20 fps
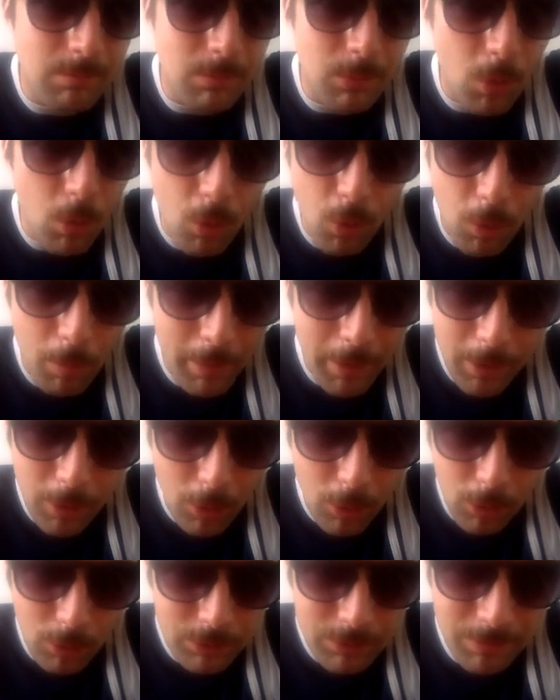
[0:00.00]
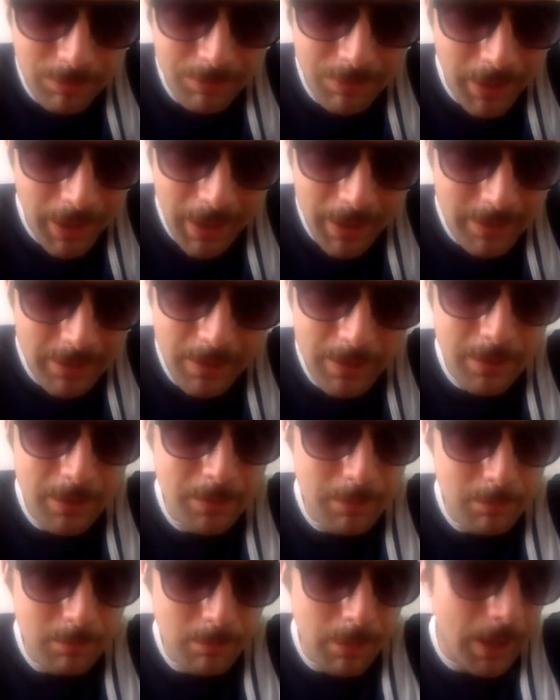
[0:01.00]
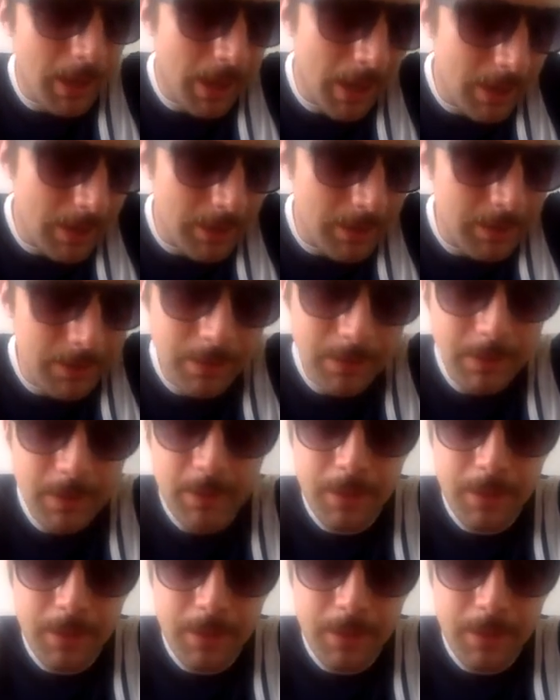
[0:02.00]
non come Rocco Siffredi, magari,